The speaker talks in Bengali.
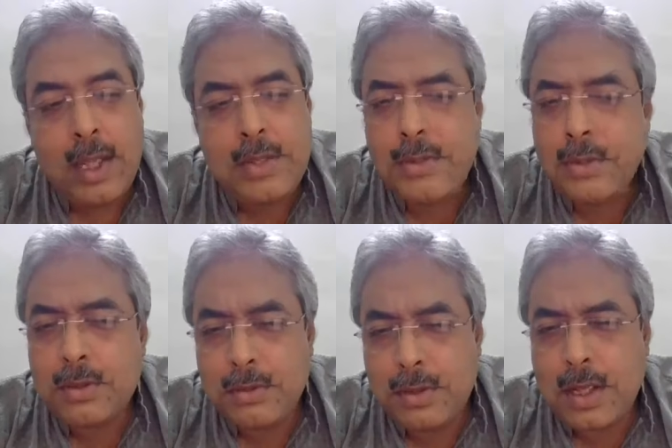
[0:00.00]
এর জন্য
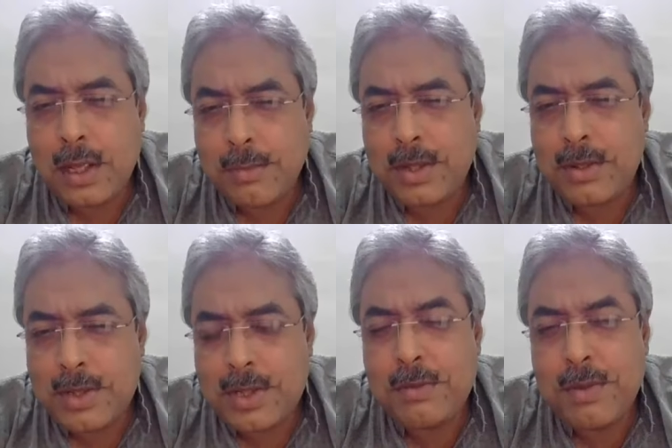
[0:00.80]
কতগুলো
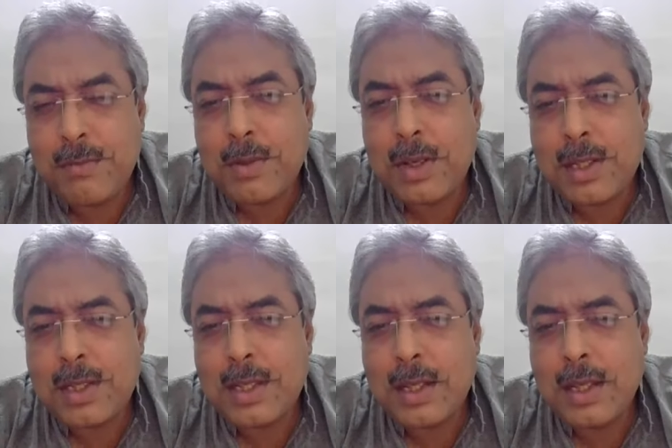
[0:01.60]
টার্মিনোলজি খুব ইম্পর্টেন্ট
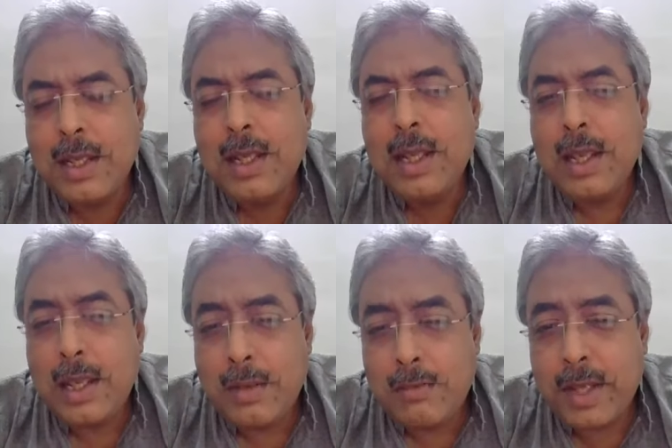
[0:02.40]
থাকে
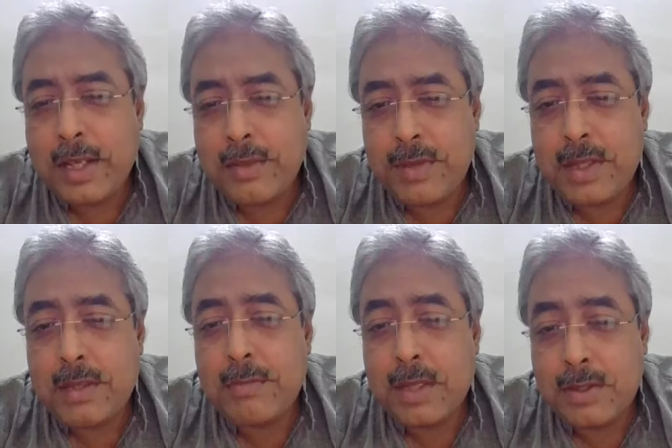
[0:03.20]
ইনফেক্টিভিটি
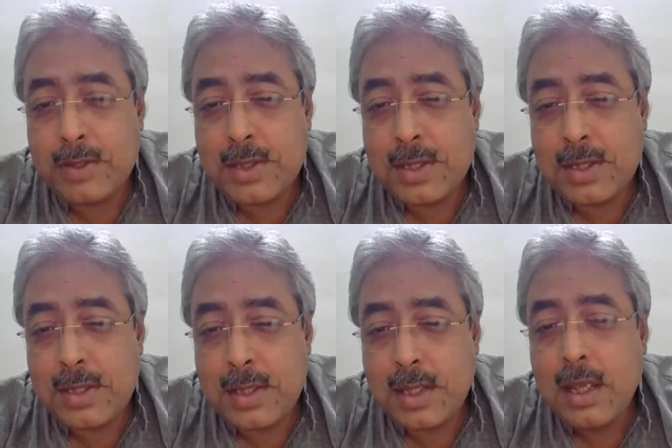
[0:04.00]

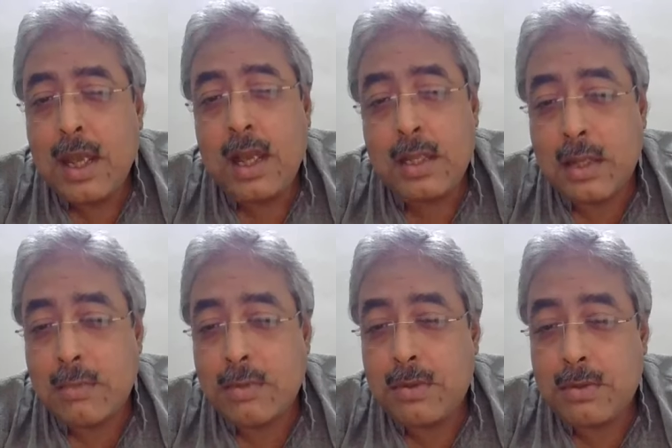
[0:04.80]
প্যাথোজেনেসিটি আর
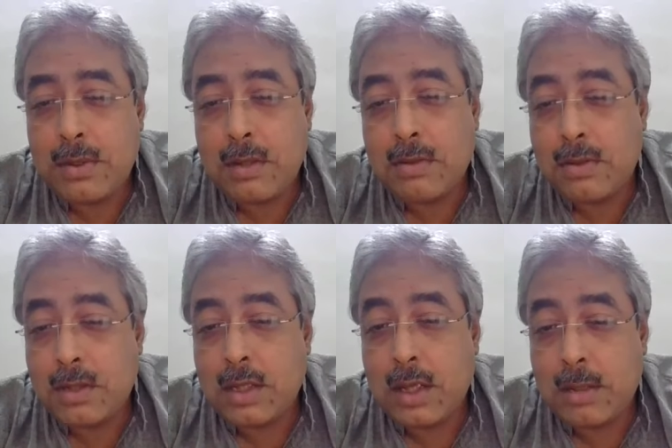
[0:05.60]
তারপর রোগটা
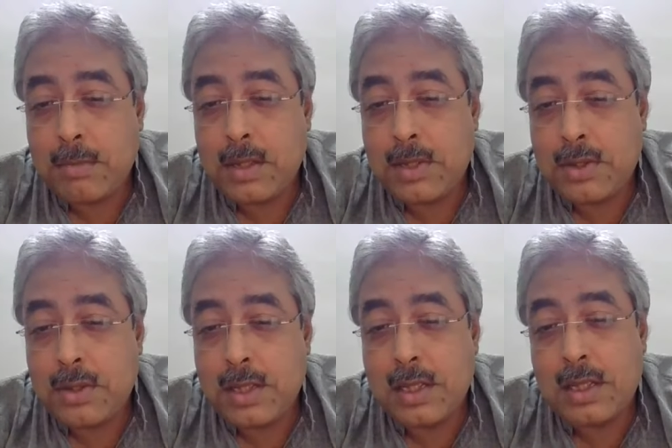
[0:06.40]
কতটা খারাপ কাজ
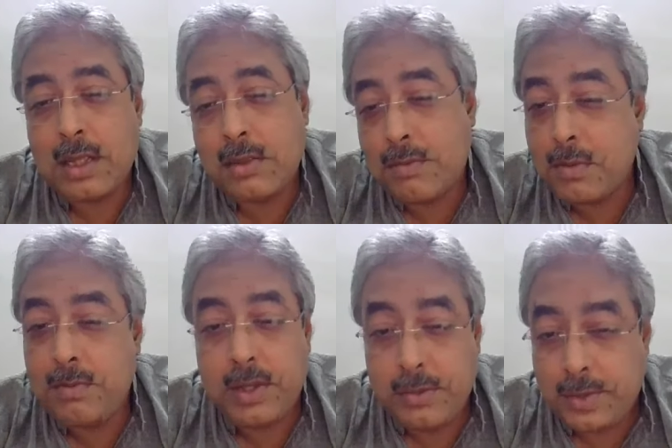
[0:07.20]
করে সেটার উপর
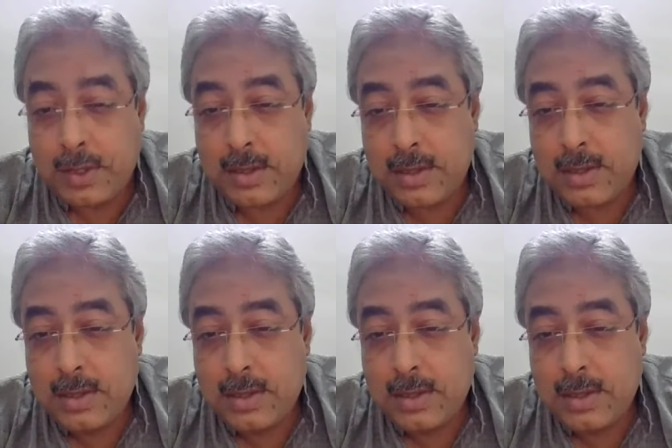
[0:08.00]
ভিরুলেন্স